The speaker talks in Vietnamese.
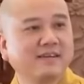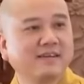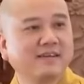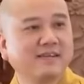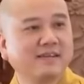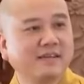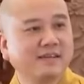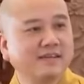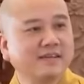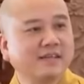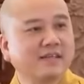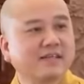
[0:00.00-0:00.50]

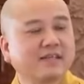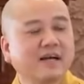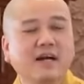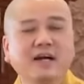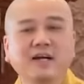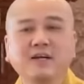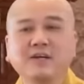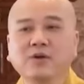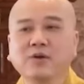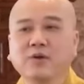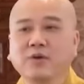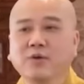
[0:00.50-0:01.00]
những cái
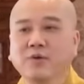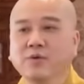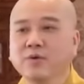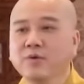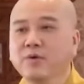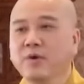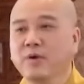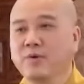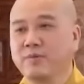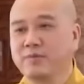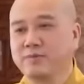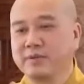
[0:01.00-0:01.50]
cơn lũ
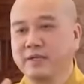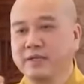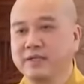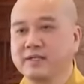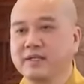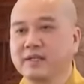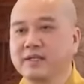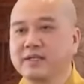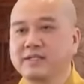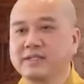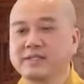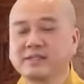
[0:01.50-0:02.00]
lụt
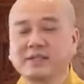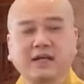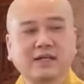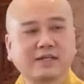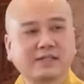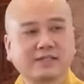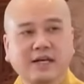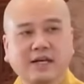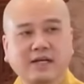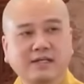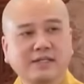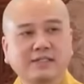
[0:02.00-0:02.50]
những cái
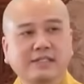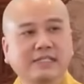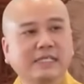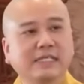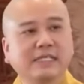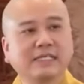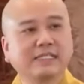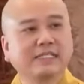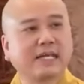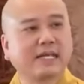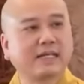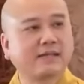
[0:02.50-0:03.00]
trận
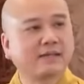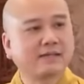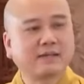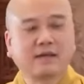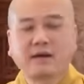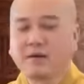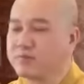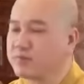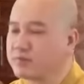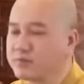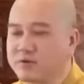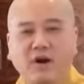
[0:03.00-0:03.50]
chiến tranh
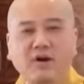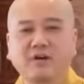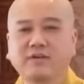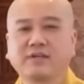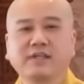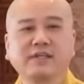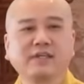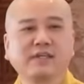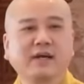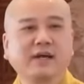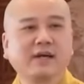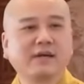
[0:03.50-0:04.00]
không
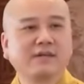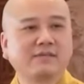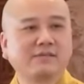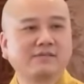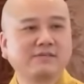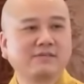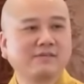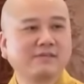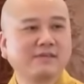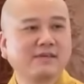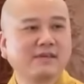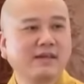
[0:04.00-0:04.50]
còn gì hết
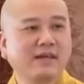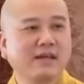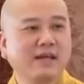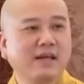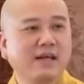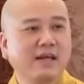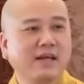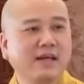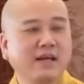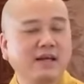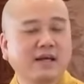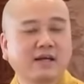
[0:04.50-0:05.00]

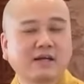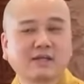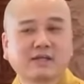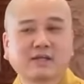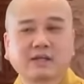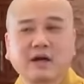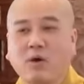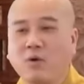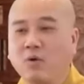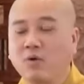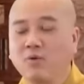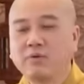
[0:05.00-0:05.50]

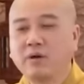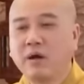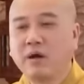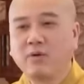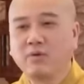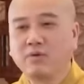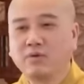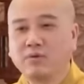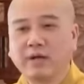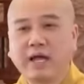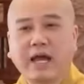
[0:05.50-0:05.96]
cẩu đầu